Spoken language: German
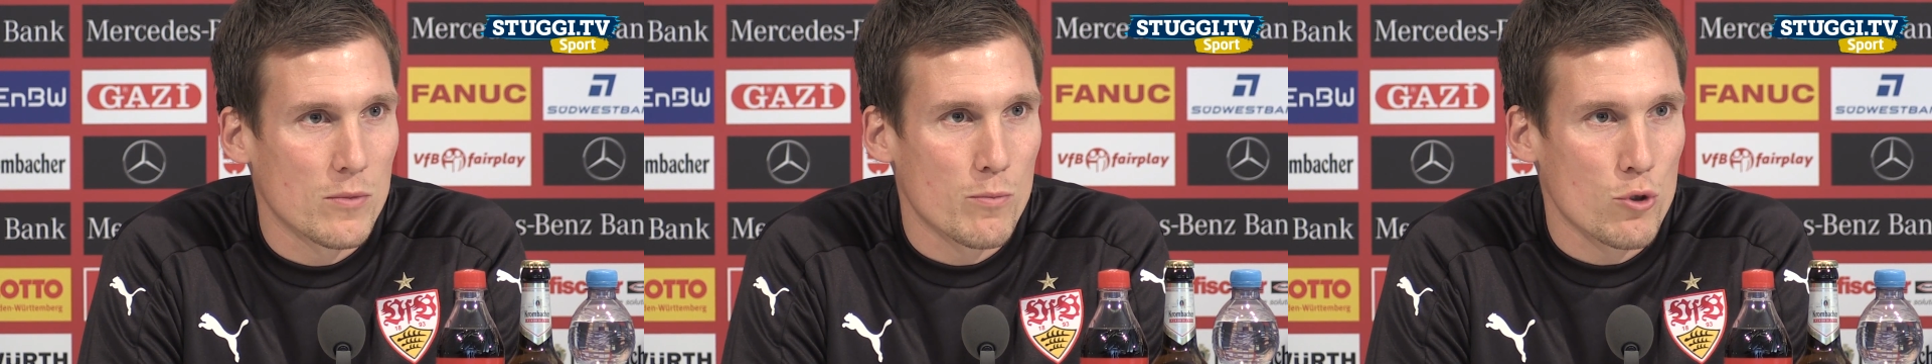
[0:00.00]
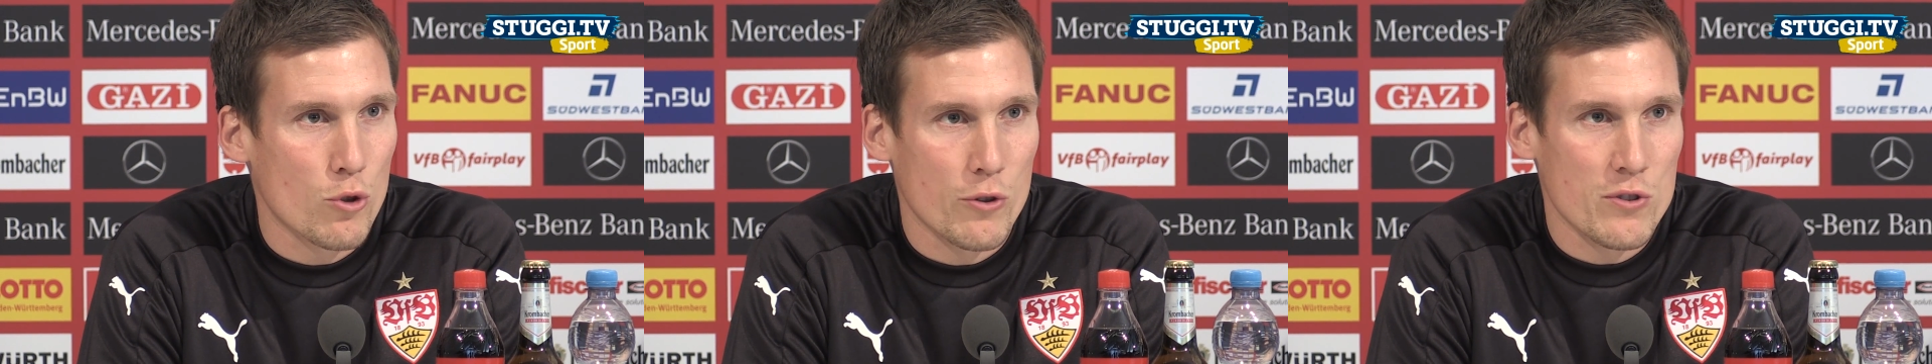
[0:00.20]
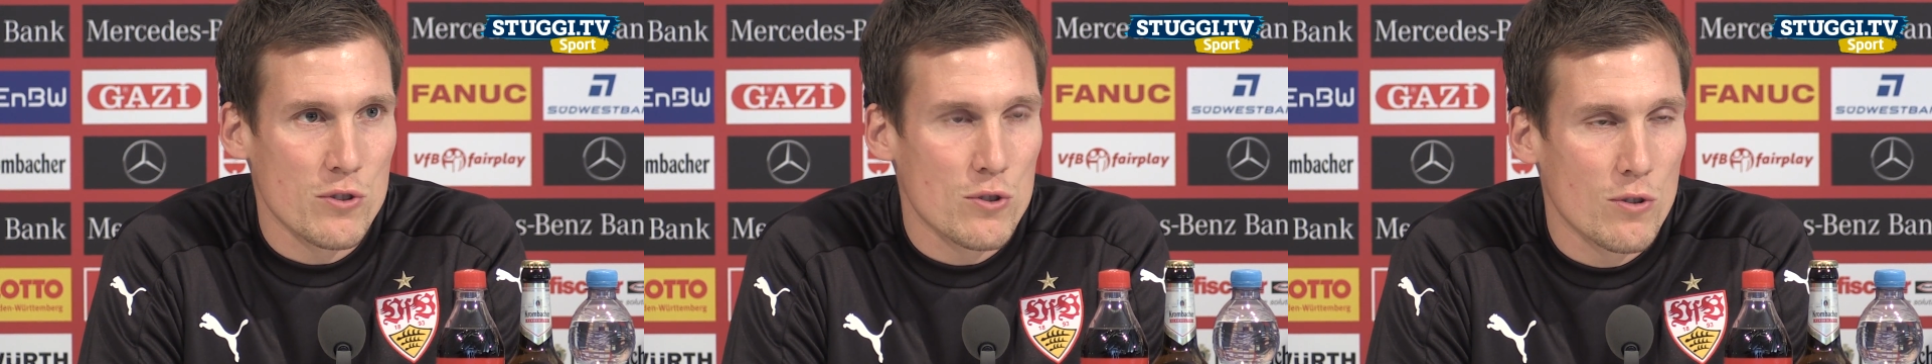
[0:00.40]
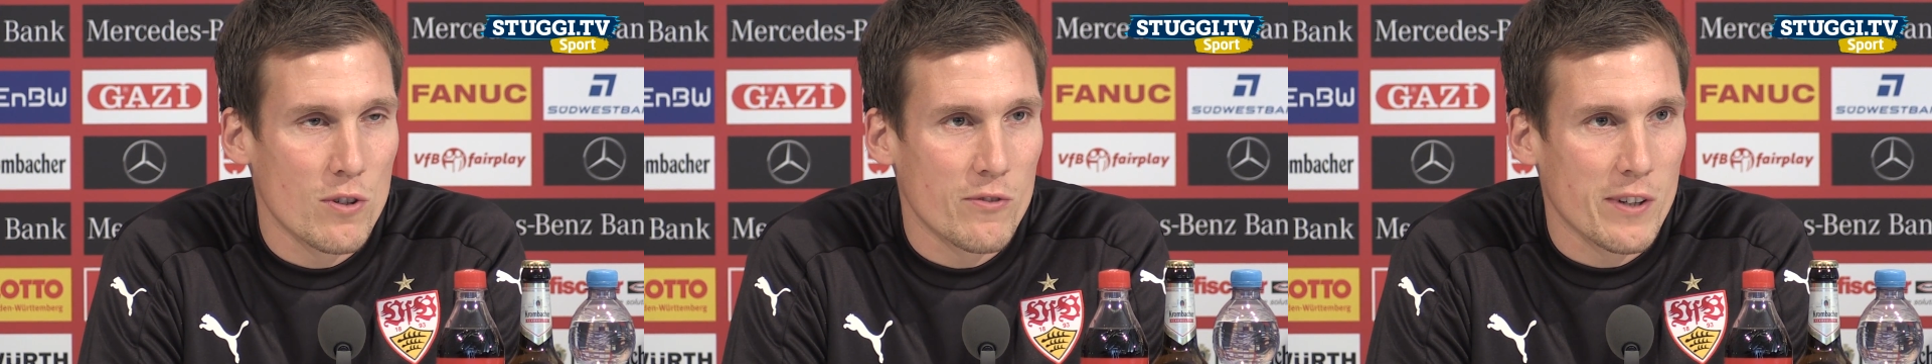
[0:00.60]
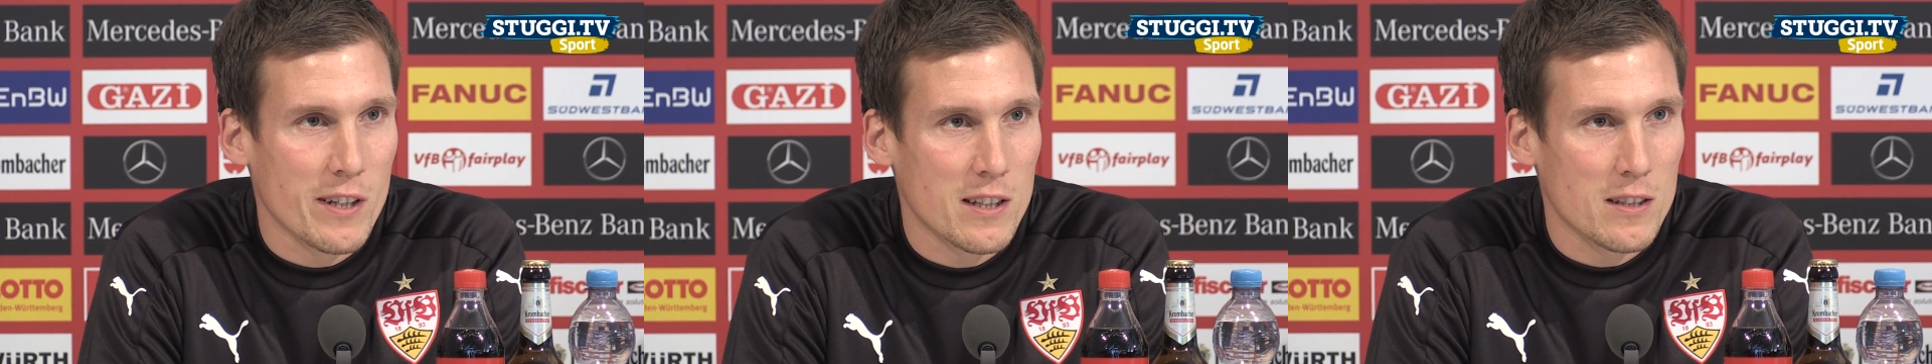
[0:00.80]
um, Chancen zu
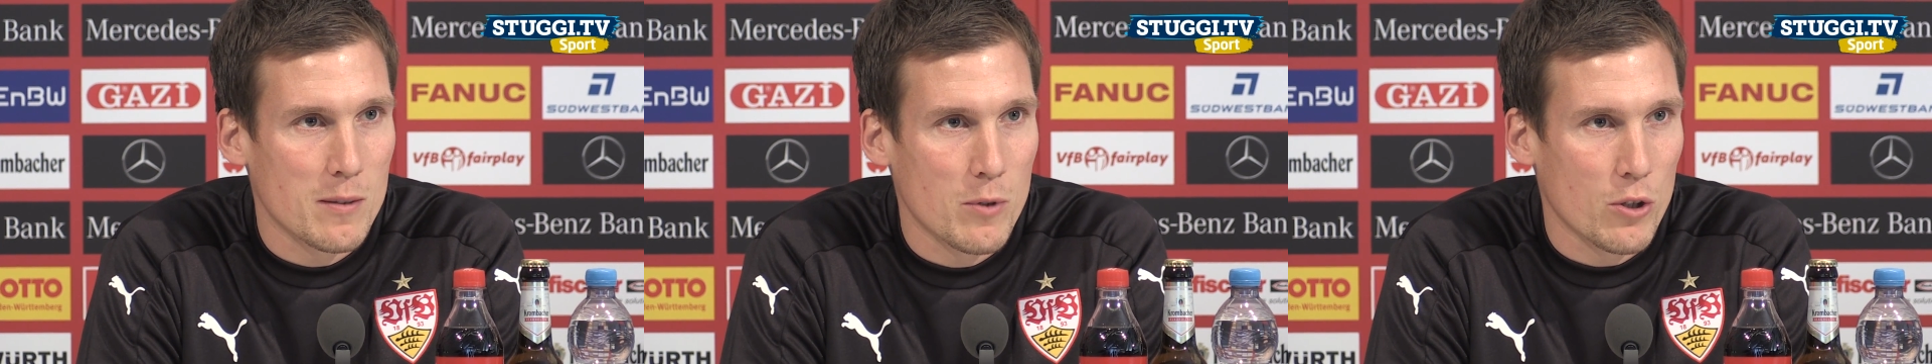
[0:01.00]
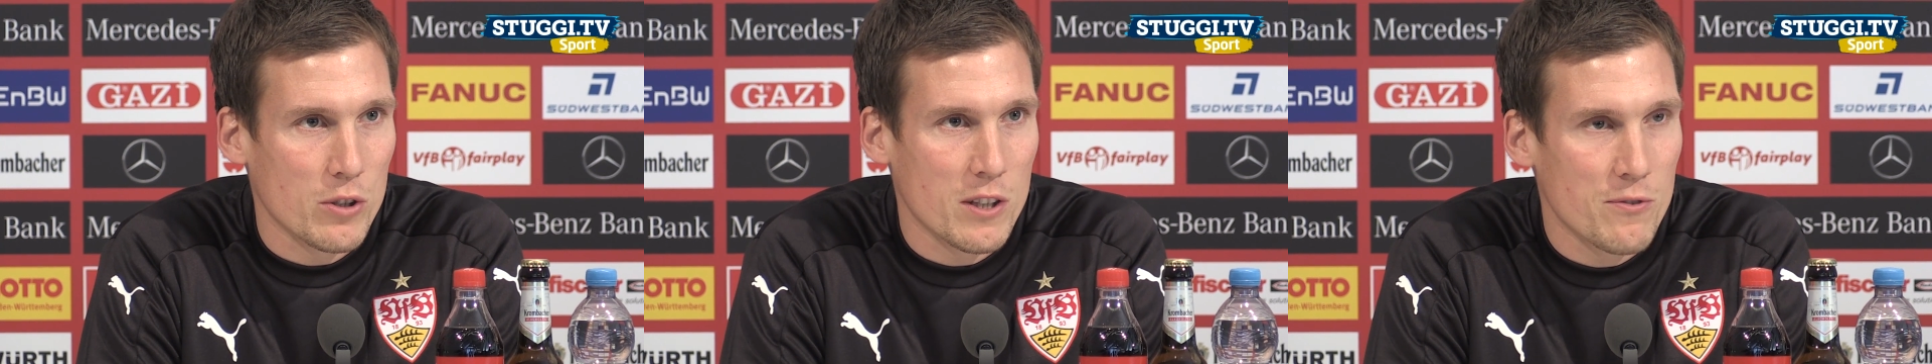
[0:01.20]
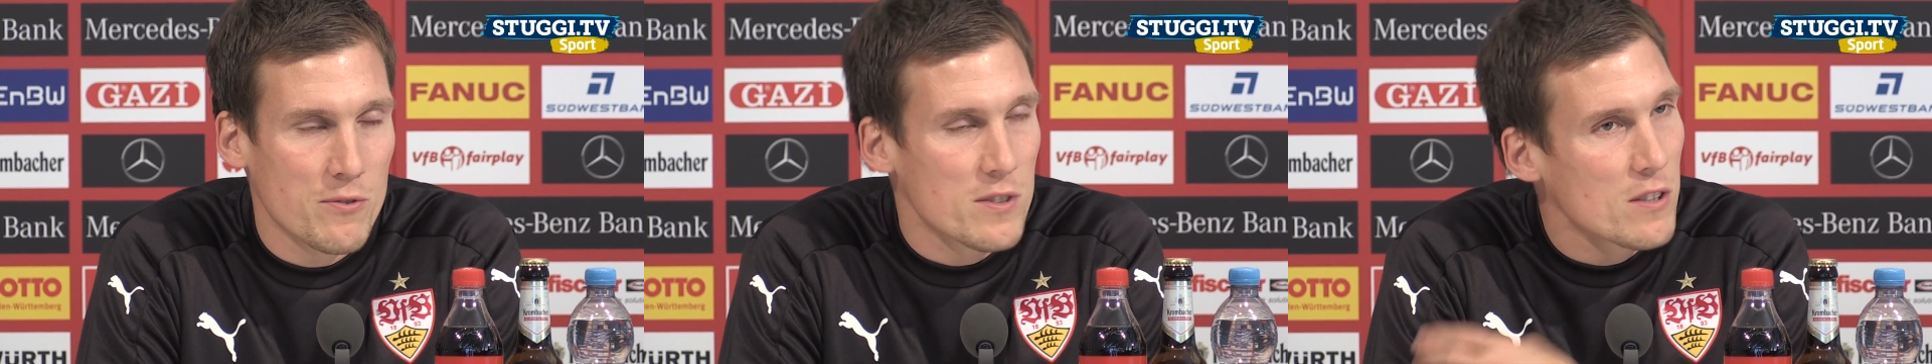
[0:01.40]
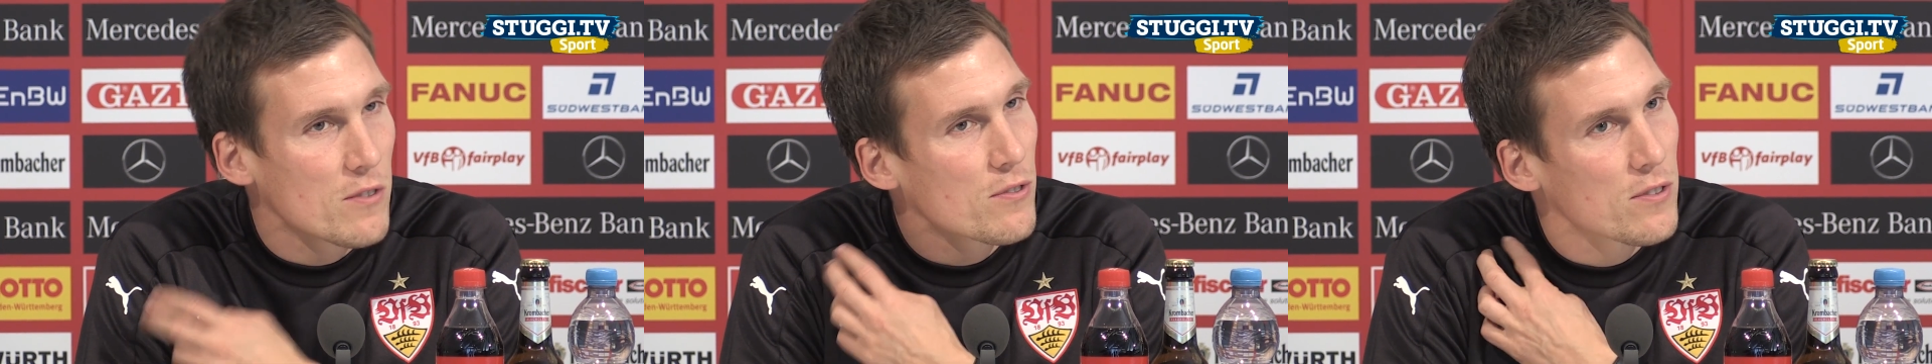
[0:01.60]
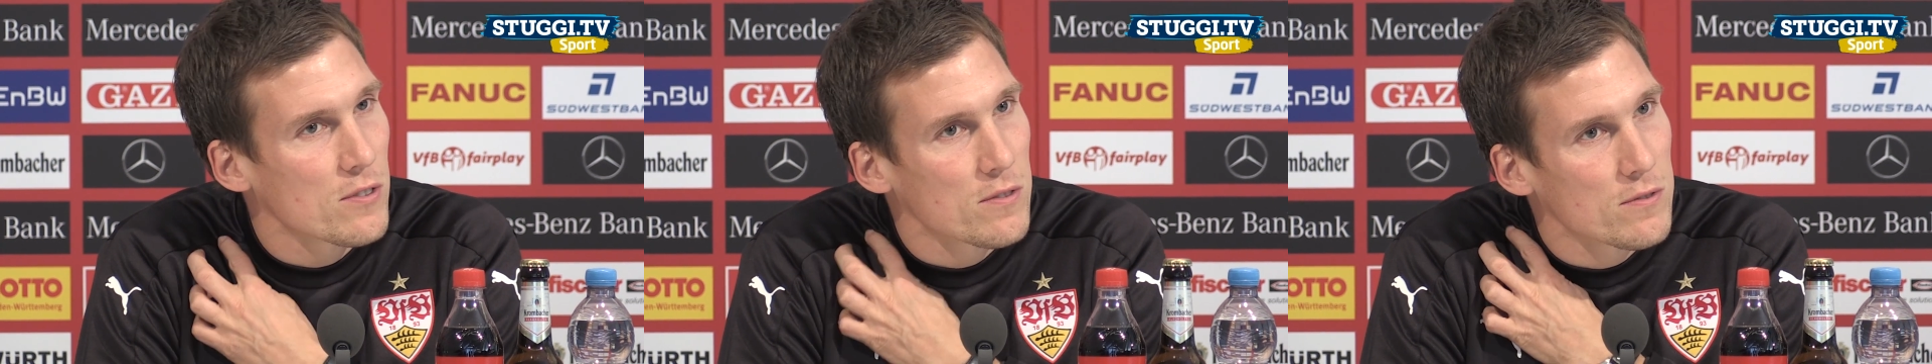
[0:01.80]
entwickeln, aber auch defensiv